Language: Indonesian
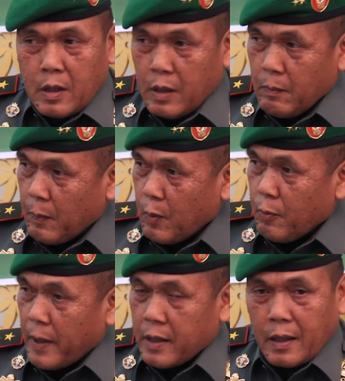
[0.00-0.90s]
50
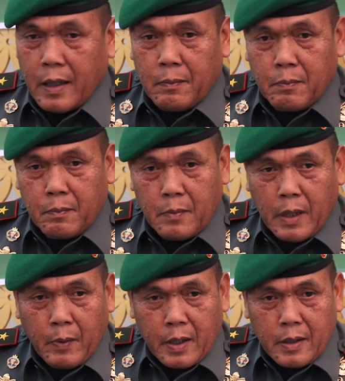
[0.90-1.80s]
meteran
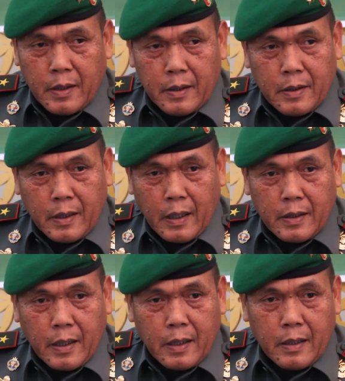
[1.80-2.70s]
melewati
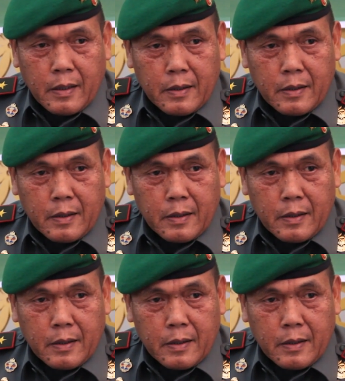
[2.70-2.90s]
jenazah